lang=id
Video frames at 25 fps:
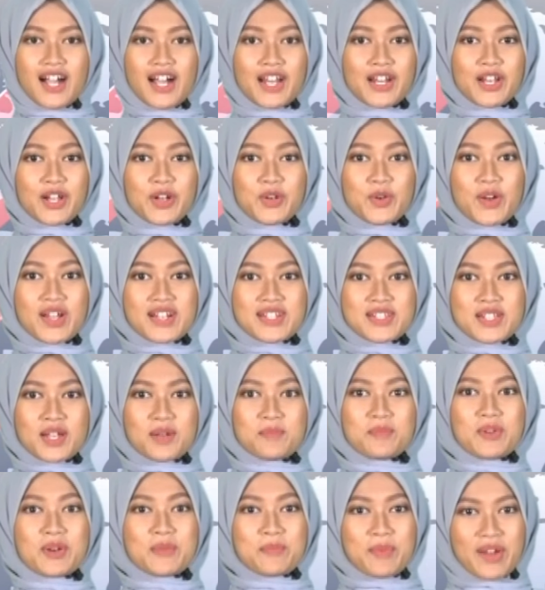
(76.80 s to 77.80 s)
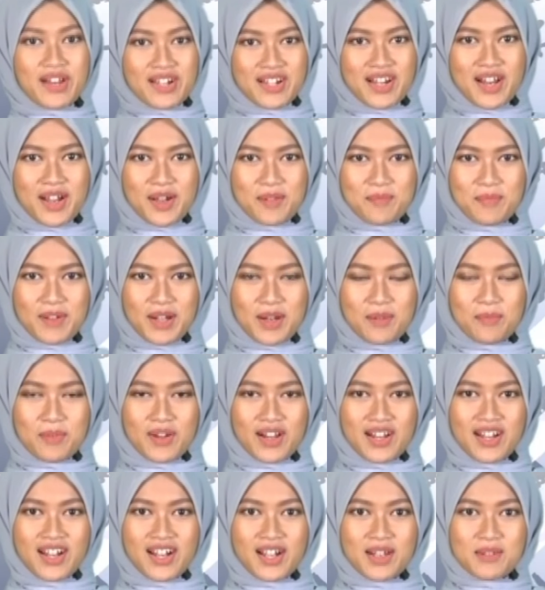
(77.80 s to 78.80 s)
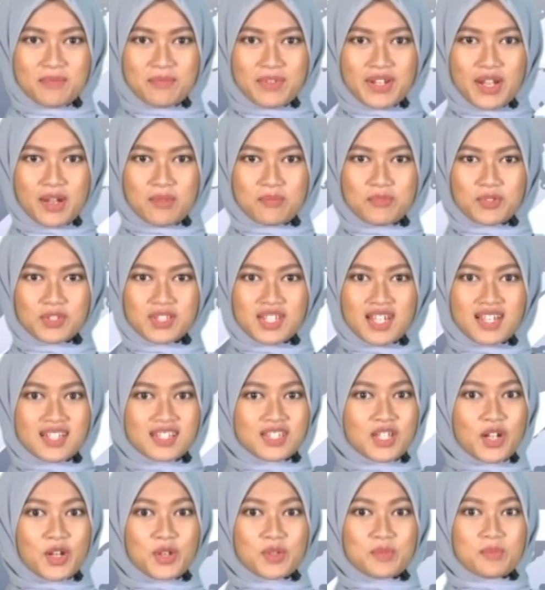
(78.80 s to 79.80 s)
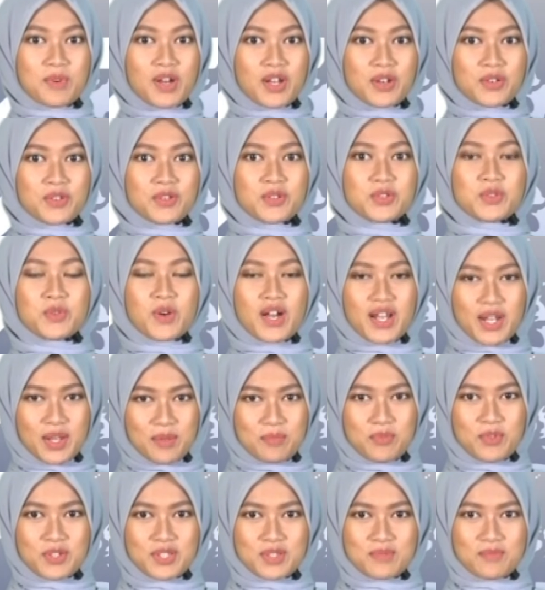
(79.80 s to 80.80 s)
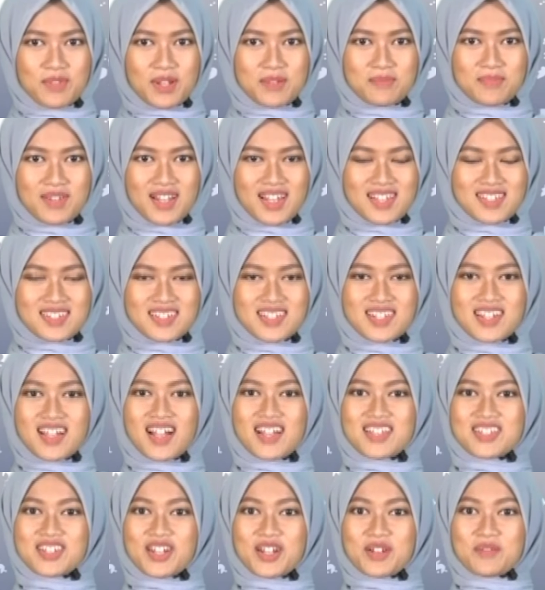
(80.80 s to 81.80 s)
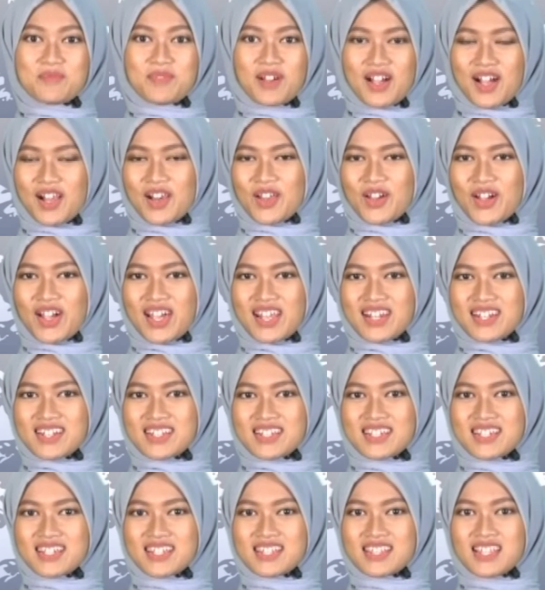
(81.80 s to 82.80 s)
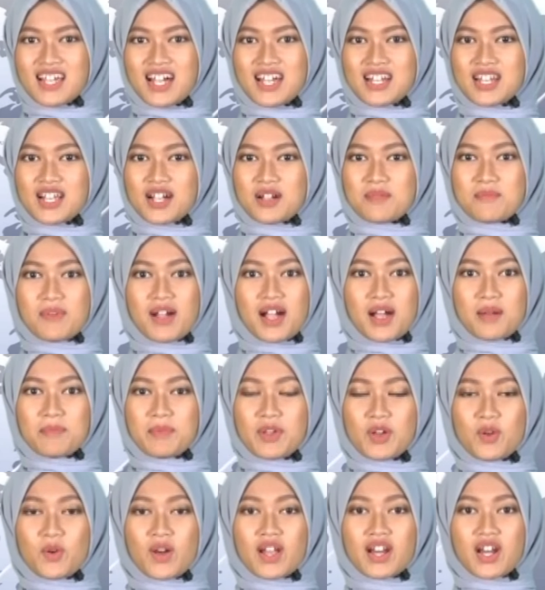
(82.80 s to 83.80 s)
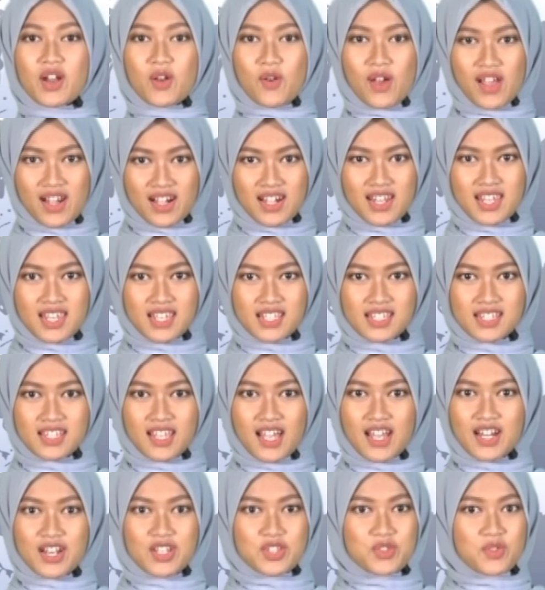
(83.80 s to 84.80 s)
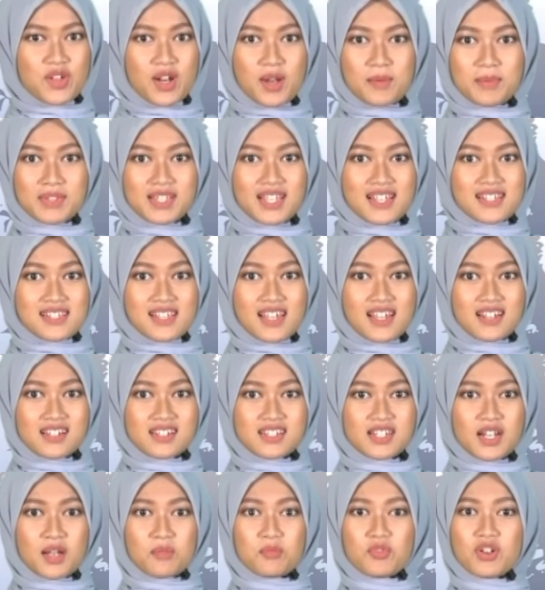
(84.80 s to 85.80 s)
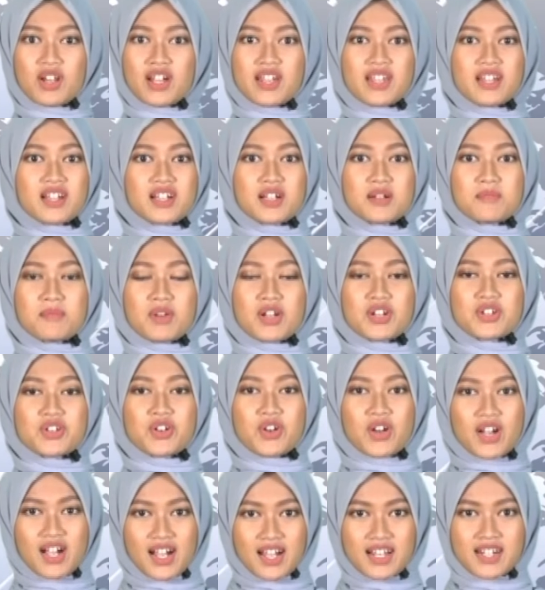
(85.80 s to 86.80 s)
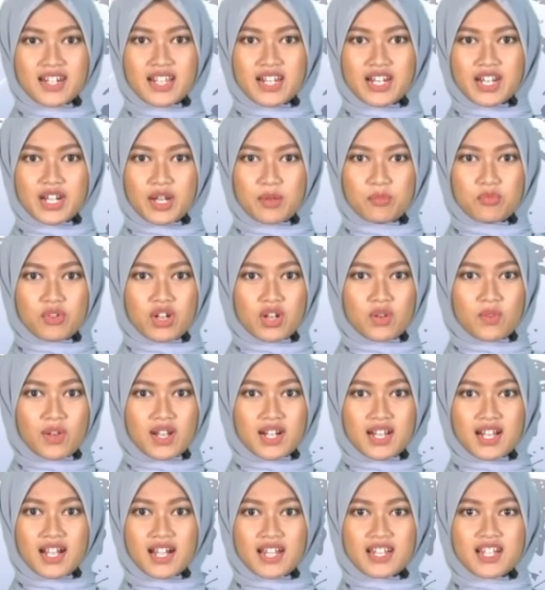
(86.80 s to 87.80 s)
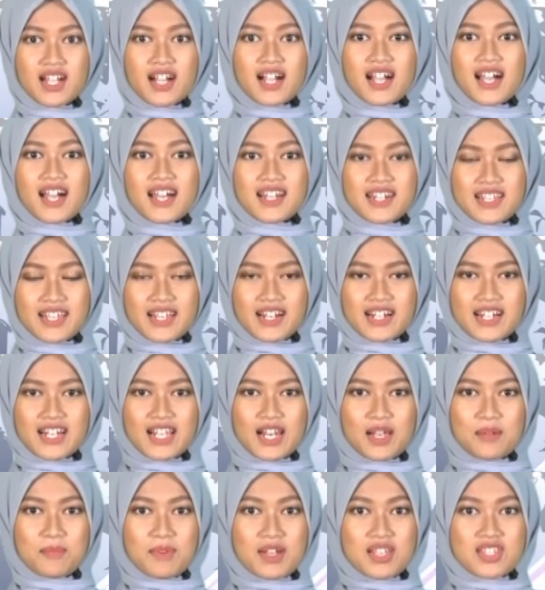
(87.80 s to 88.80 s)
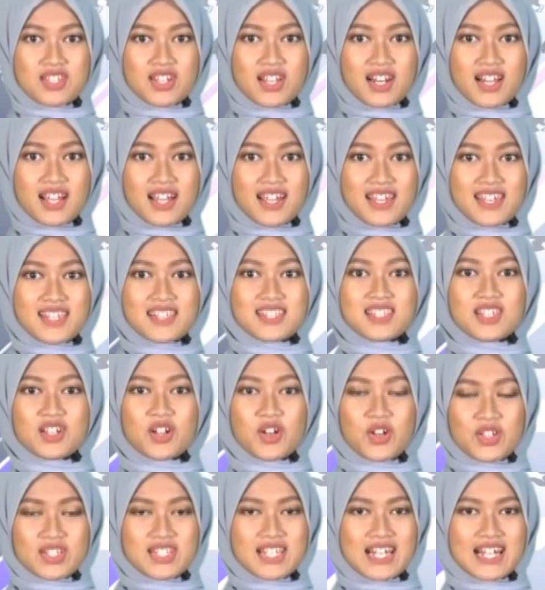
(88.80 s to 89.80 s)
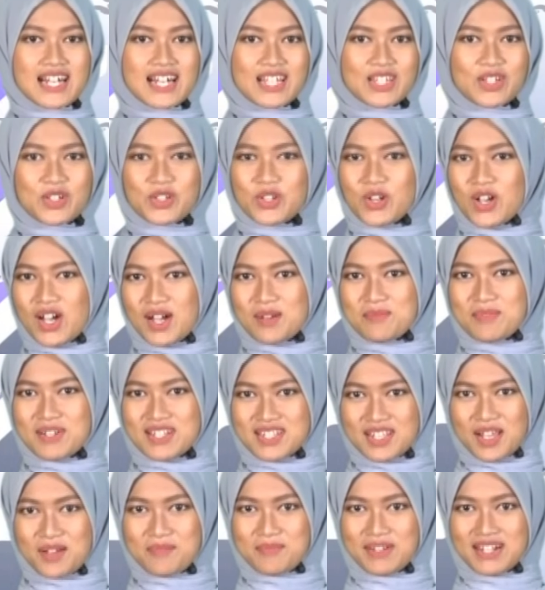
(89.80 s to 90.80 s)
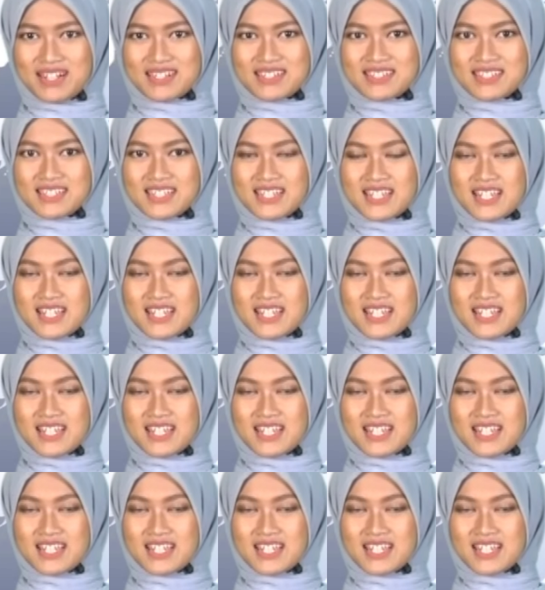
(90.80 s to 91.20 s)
ada nuansa berbeda pada perayaan penyambutan tahun baru 2019 di Kajen Pekalongan. Tak ada kembang api warna-warni, tak ada suara petasan, namun hanya gema doa dari ribuan warga yang hadir dalam acara istiqosah atau doa bersama.